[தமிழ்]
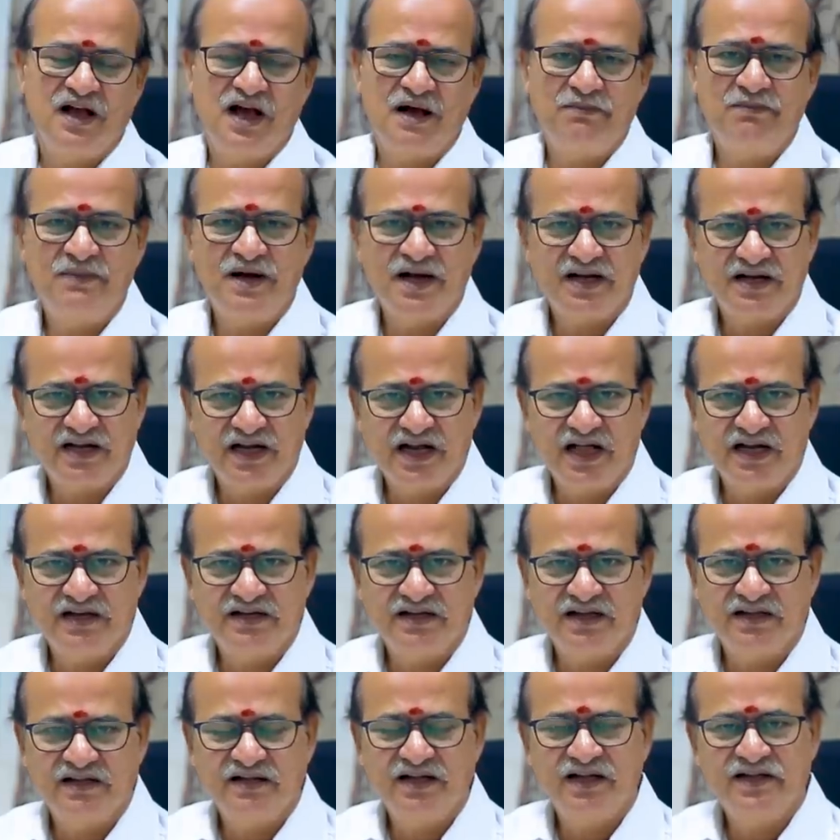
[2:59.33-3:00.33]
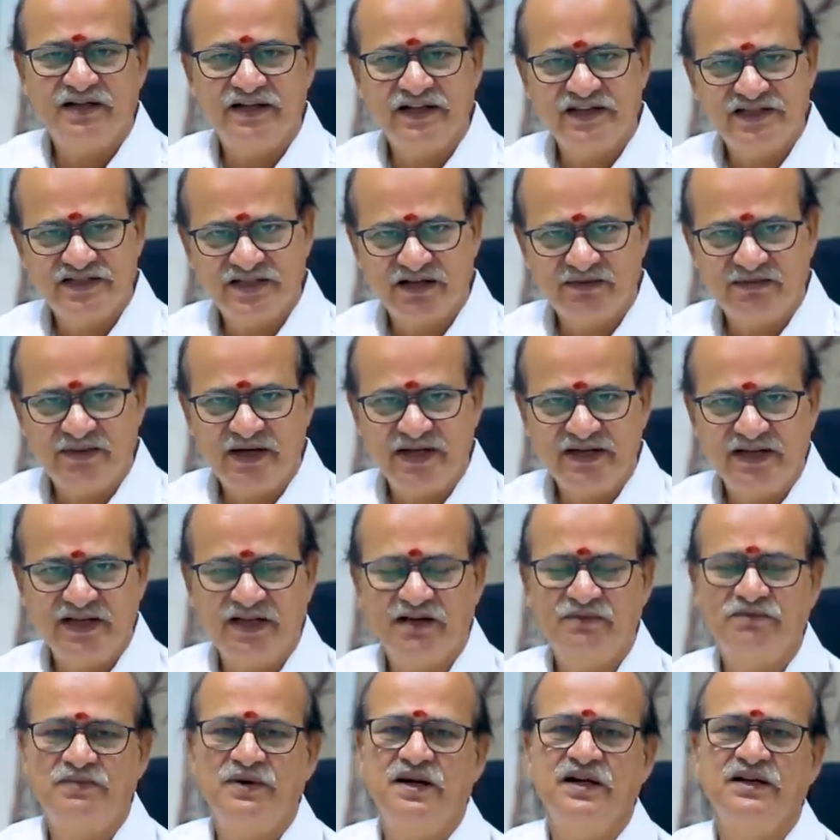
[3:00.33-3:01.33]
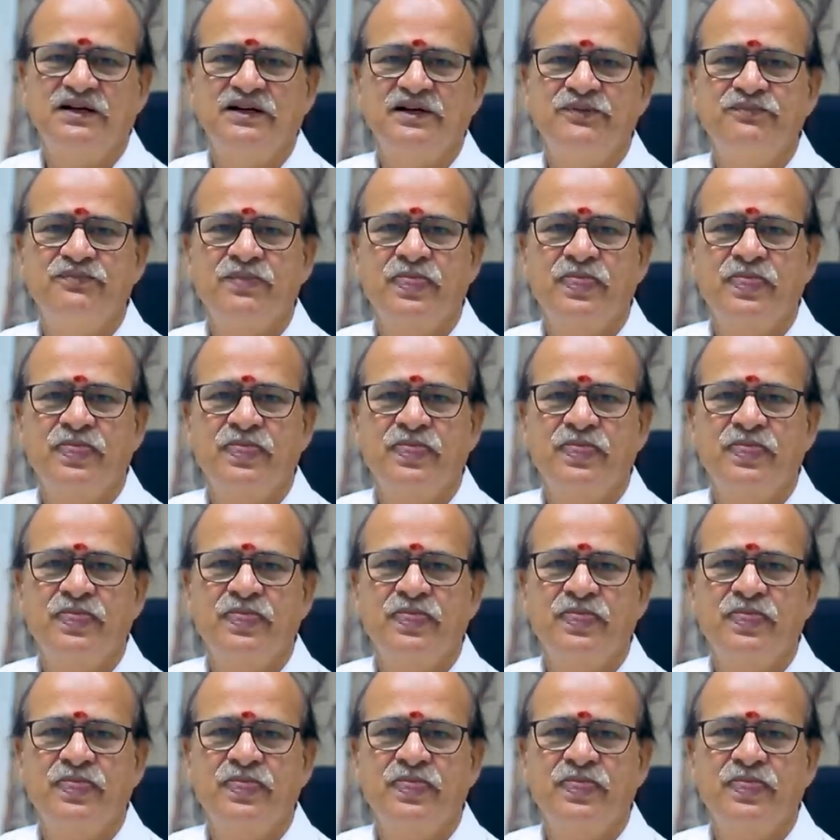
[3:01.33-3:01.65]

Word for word: அம்மாக்களாக இருந்தால் டீச்சர் மாதிரியே இருப்பாங்க